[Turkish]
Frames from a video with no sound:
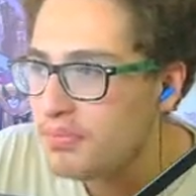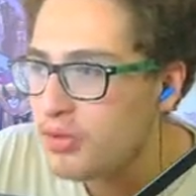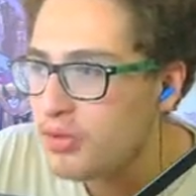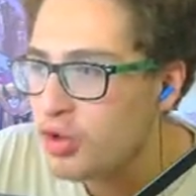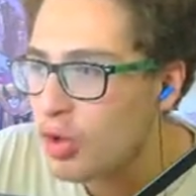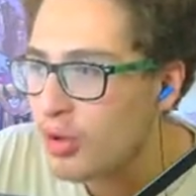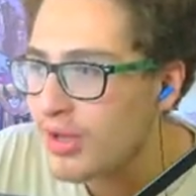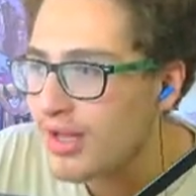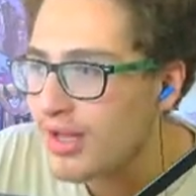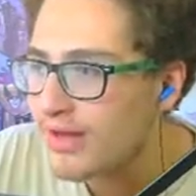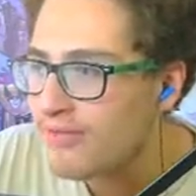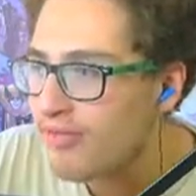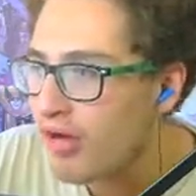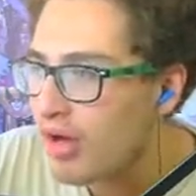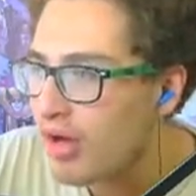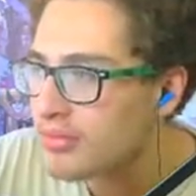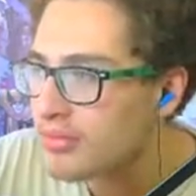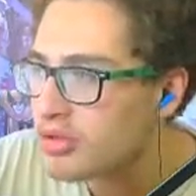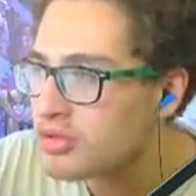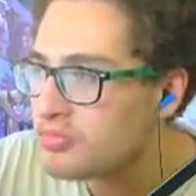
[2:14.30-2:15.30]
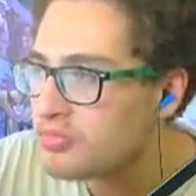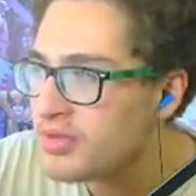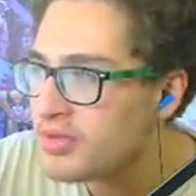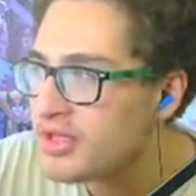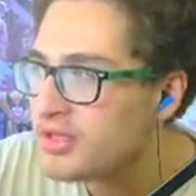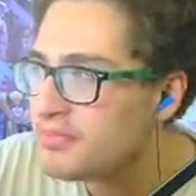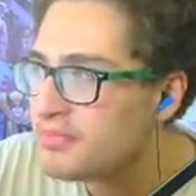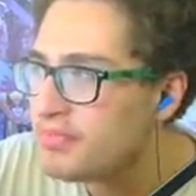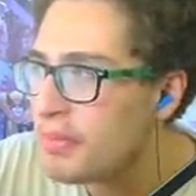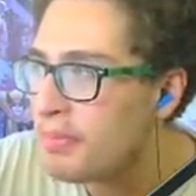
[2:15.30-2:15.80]
gölet varmış
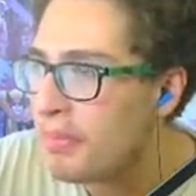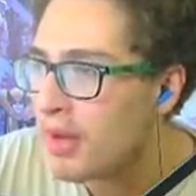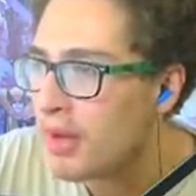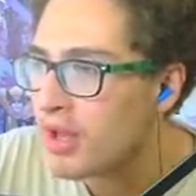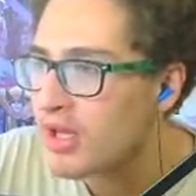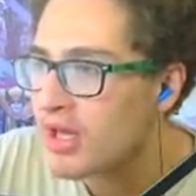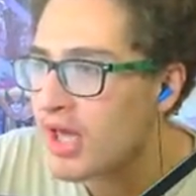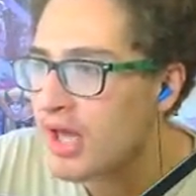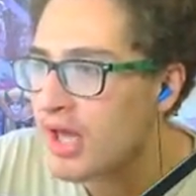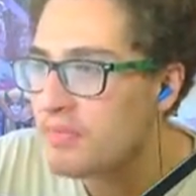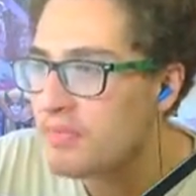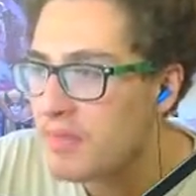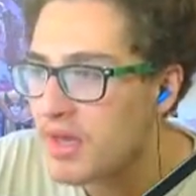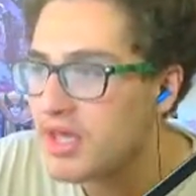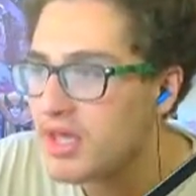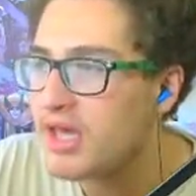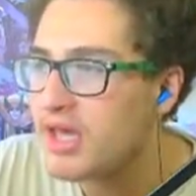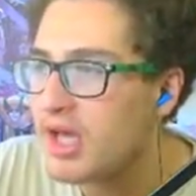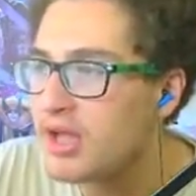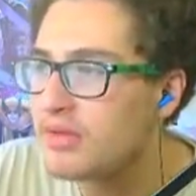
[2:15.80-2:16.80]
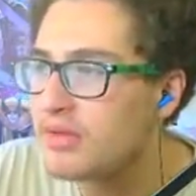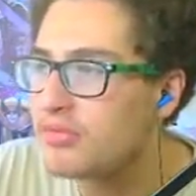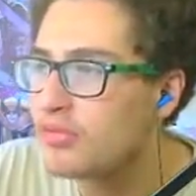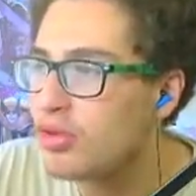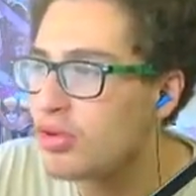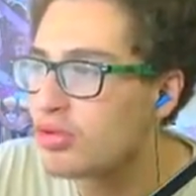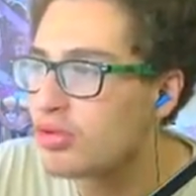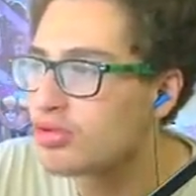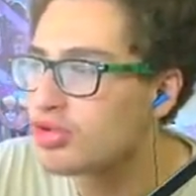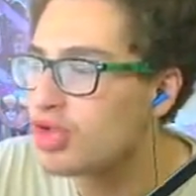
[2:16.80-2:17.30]
biz bir balık ekmek yiyelim
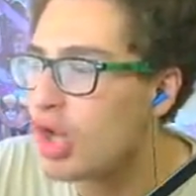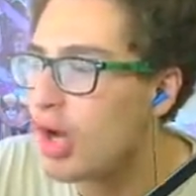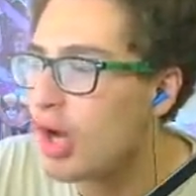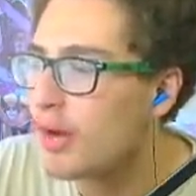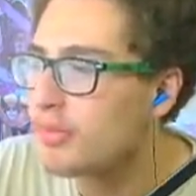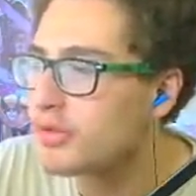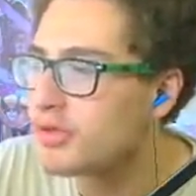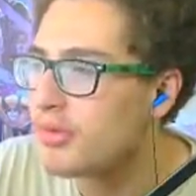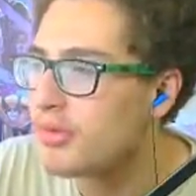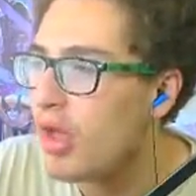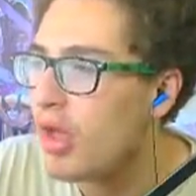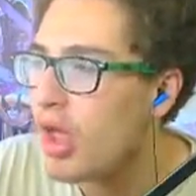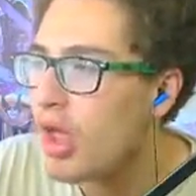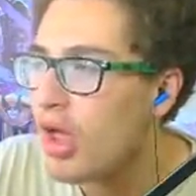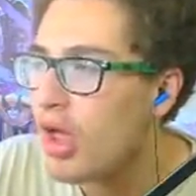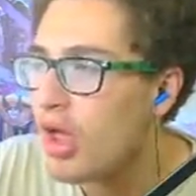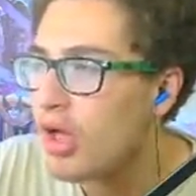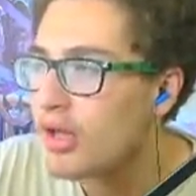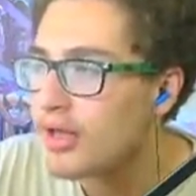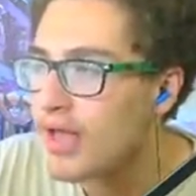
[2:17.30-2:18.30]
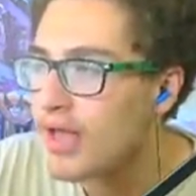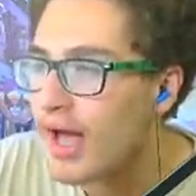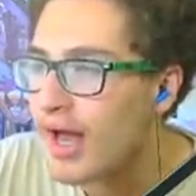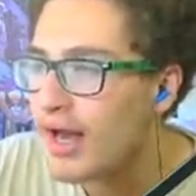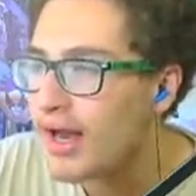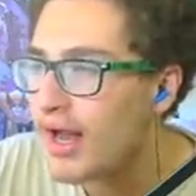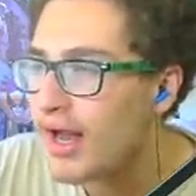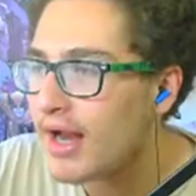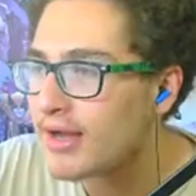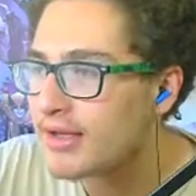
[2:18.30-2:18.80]
diyoruz da abicim.
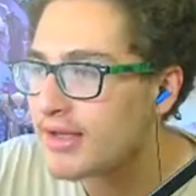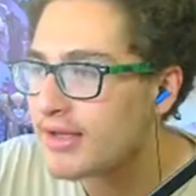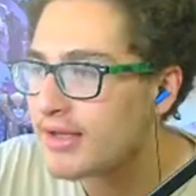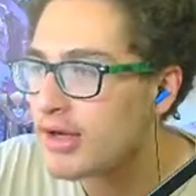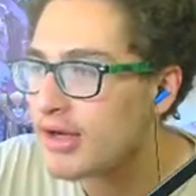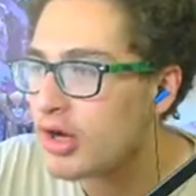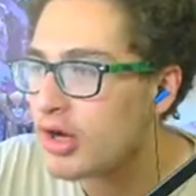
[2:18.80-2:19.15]
Nerelerdedir